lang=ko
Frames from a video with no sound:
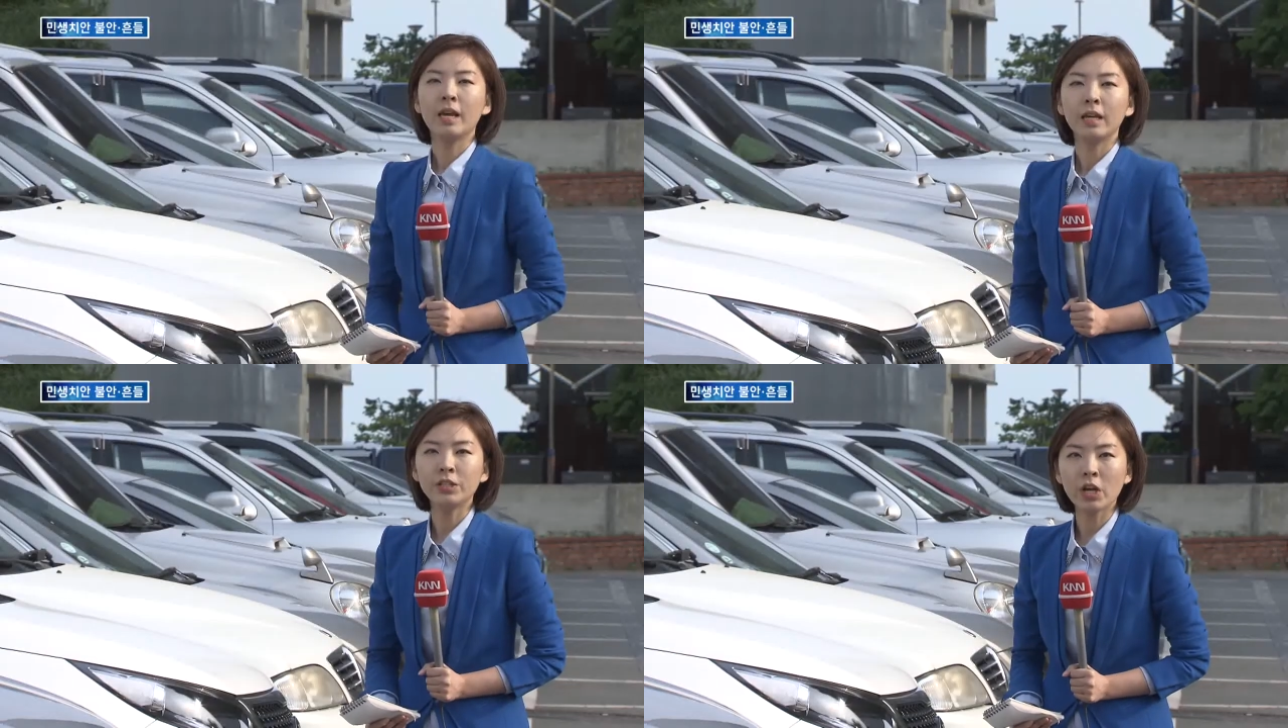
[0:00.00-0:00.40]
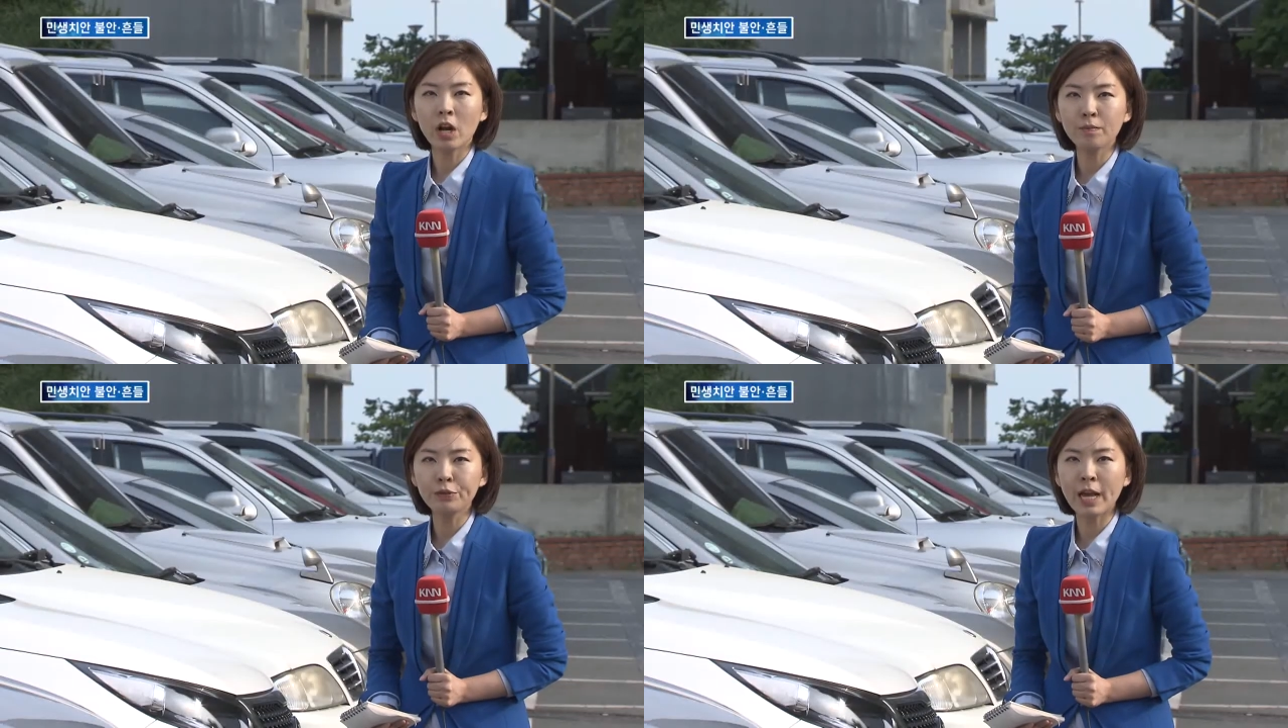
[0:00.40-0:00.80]

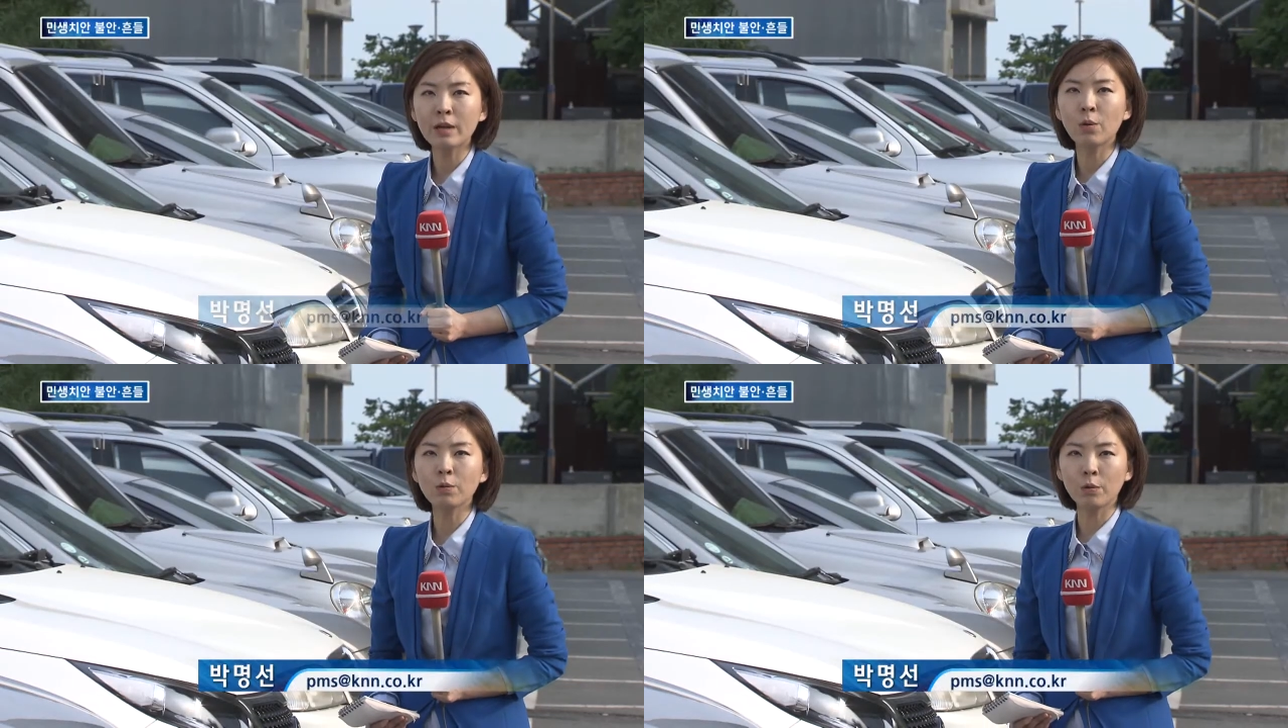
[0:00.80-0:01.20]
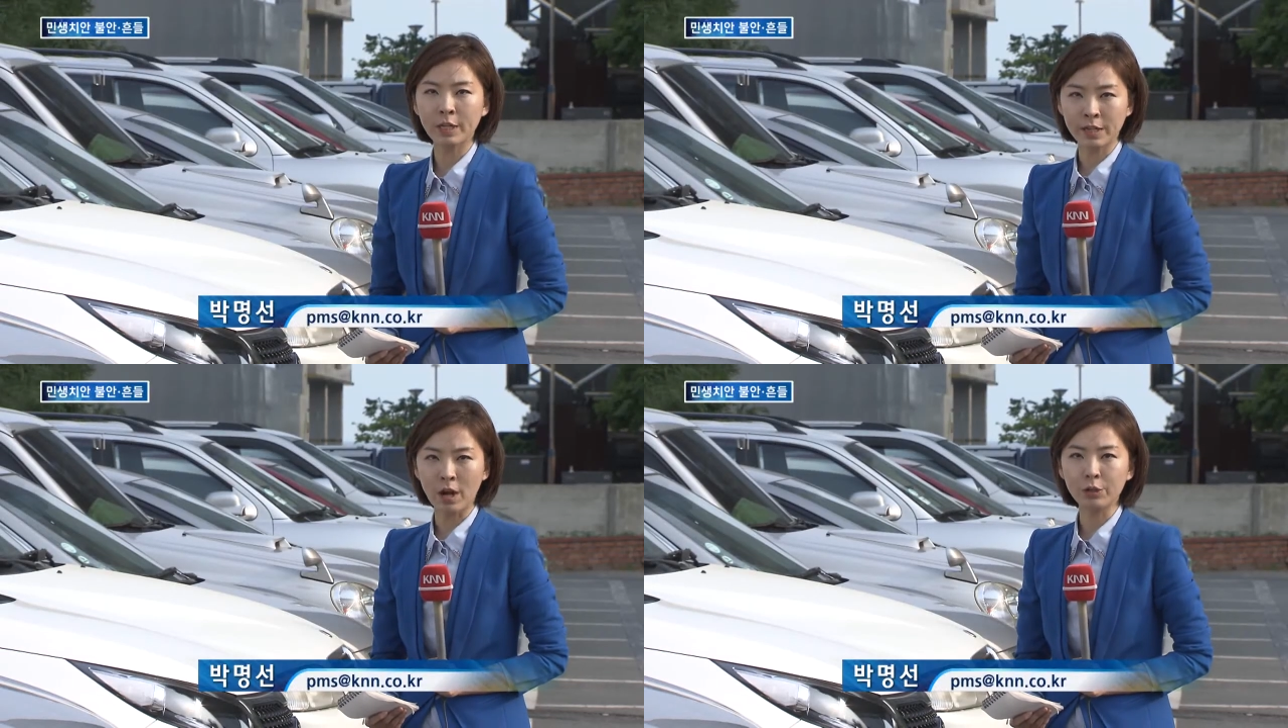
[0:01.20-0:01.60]
이처럼 부산
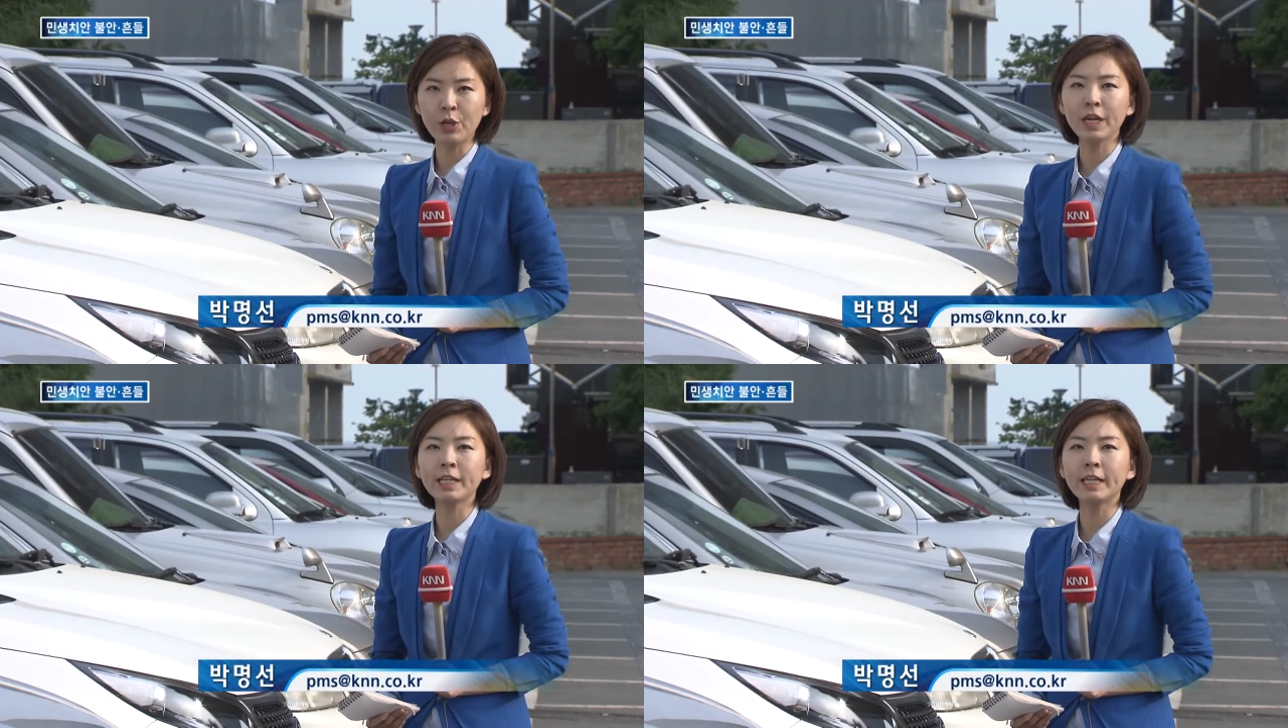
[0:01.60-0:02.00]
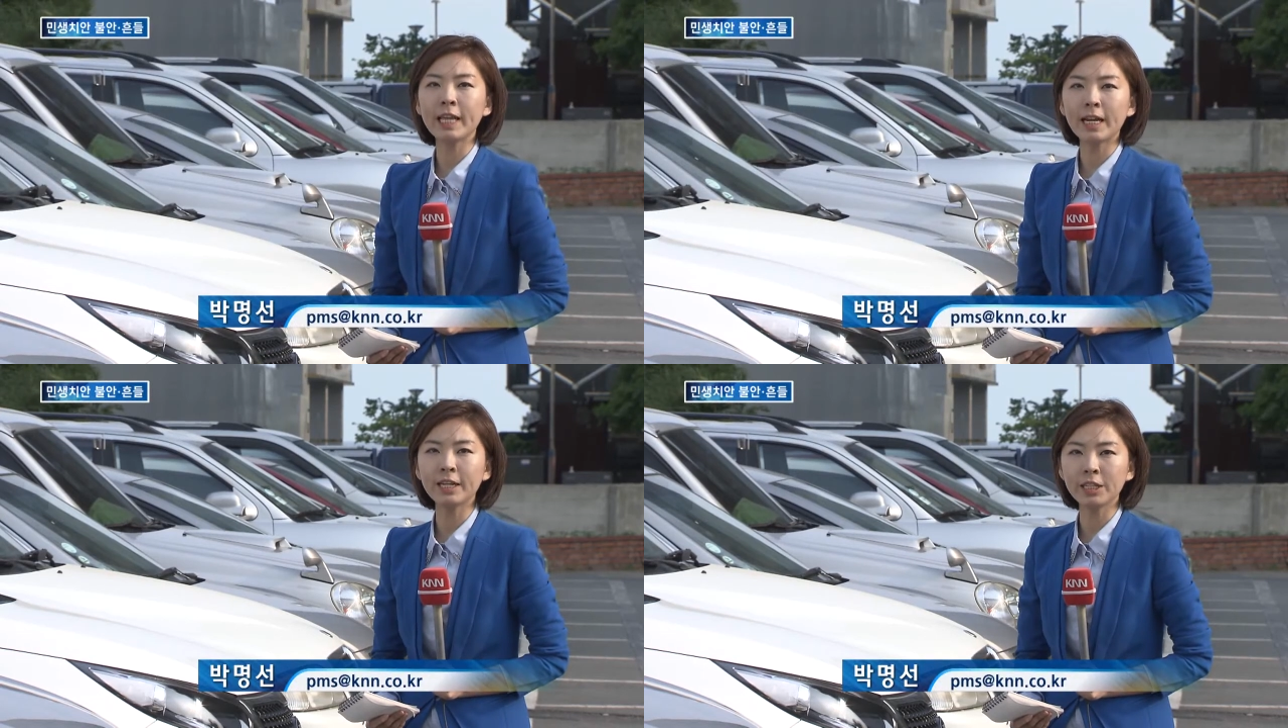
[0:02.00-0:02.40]
곳곳에서 최근
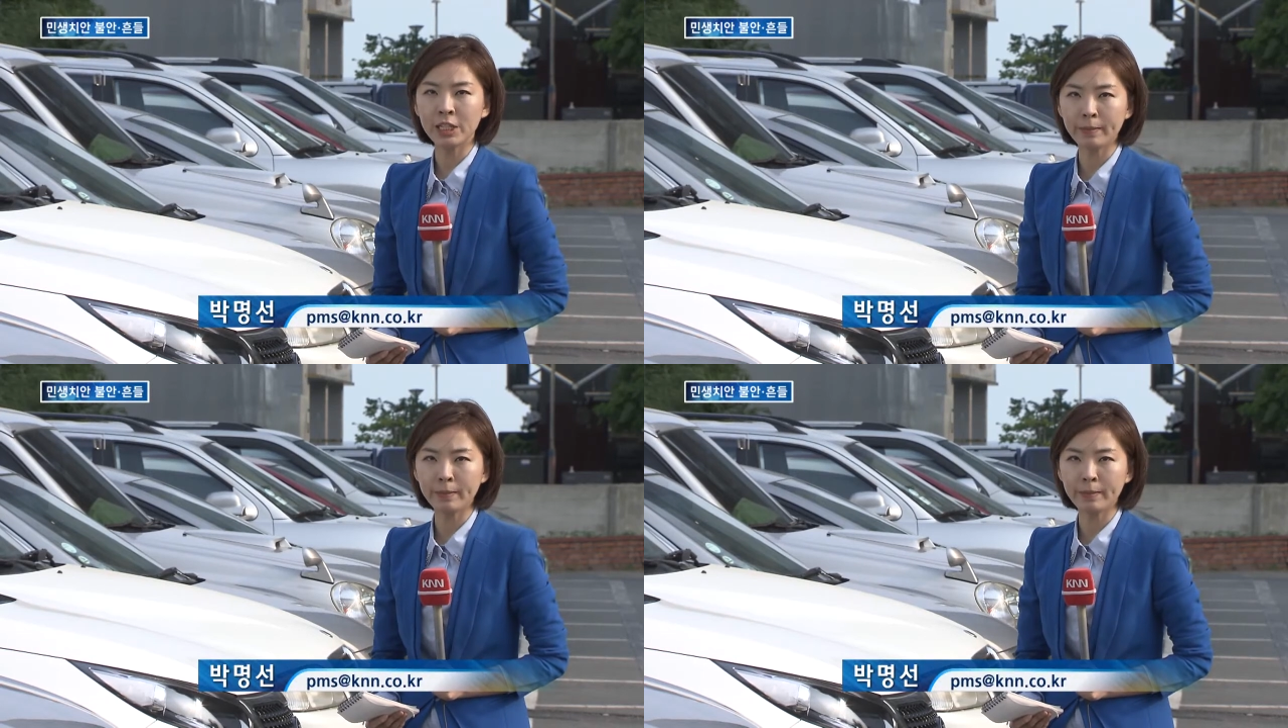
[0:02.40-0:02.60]
잇따르는